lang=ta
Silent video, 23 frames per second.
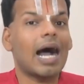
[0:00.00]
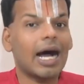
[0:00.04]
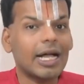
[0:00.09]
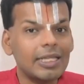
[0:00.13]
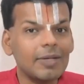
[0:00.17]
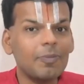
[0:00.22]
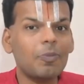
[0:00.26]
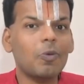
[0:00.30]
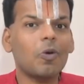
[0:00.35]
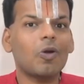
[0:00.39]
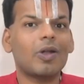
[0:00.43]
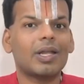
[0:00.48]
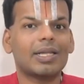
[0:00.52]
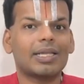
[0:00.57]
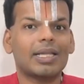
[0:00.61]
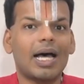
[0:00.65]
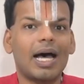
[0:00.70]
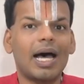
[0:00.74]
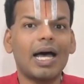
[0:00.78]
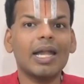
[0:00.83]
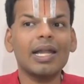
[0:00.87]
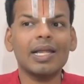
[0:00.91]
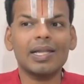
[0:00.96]
அது
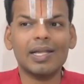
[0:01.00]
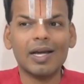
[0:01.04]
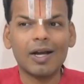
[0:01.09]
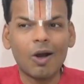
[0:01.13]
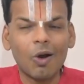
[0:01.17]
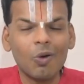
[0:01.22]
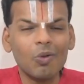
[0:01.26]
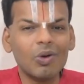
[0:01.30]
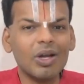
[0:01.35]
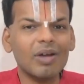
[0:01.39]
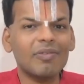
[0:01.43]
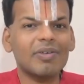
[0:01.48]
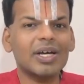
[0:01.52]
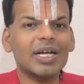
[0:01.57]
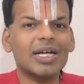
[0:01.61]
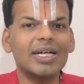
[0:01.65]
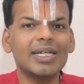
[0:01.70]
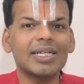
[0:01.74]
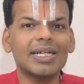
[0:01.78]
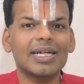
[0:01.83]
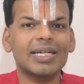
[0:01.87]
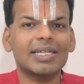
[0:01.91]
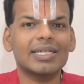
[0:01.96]
போலத்தான் அந்த
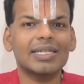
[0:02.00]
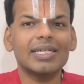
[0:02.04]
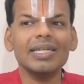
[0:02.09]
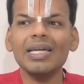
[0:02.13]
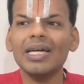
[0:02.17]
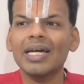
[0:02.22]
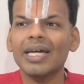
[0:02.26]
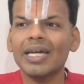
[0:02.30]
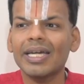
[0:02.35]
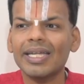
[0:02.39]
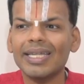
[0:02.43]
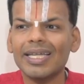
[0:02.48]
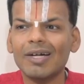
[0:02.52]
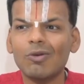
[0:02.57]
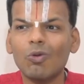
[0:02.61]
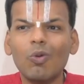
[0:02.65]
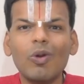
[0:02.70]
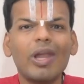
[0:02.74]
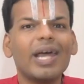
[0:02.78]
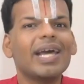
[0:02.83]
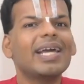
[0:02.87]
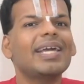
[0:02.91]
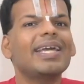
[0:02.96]
கௌரவர்கள்ங்கிறது இந்த
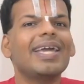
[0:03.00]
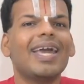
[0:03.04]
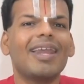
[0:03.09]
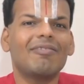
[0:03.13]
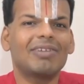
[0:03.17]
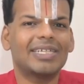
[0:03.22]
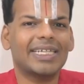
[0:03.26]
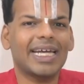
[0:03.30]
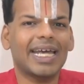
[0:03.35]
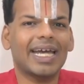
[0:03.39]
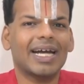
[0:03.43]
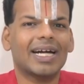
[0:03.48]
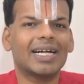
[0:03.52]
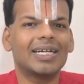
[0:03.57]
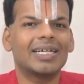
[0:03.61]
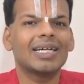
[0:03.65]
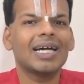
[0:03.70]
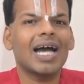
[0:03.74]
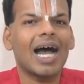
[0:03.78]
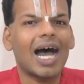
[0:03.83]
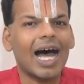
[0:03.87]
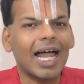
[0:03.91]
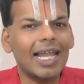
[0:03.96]
உலகியல் விஷயங்கள்
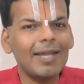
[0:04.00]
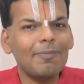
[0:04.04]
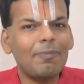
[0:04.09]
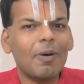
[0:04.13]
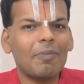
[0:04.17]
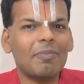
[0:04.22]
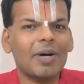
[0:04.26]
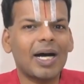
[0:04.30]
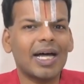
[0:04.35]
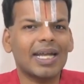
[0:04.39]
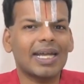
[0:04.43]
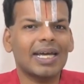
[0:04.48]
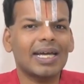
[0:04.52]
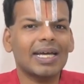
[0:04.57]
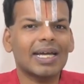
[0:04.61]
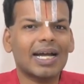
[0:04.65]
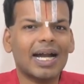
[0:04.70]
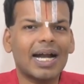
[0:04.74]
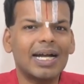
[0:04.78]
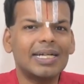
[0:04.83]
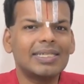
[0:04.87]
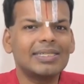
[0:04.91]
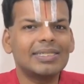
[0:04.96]
அல்பமான
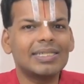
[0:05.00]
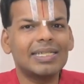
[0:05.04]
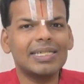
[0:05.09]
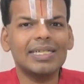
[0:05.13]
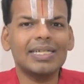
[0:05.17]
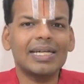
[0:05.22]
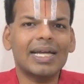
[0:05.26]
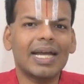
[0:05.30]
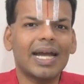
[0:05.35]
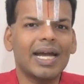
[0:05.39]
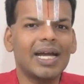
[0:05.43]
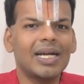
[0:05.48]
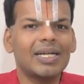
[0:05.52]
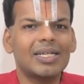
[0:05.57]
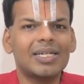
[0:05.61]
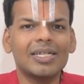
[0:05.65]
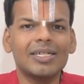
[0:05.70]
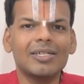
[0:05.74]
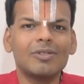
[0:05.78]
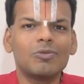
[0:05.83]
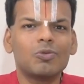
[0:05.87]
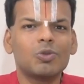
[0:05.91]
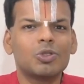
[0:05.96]
கண்டு
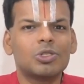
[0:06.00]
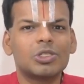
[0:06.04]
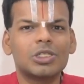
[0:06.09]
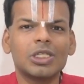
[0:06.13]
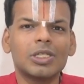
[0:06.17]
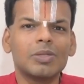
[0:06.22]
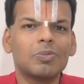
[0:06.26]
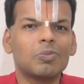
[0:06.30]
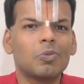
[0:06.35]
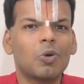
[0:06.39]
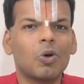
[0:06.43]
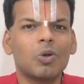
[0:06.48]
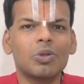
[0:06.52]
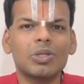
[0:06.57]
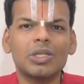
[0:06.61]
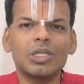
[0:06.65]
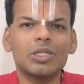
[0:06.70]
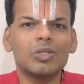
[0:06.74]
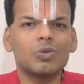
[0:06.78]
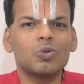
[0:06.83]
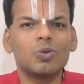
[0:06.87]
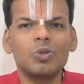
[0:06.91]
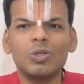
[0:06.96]
கேட்டு உற்று
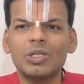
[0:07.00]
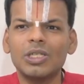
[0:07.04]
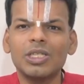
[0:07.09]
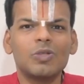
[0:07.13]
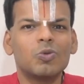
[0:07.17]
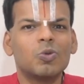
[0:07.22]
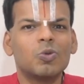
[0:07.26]
மோந்து உண்டு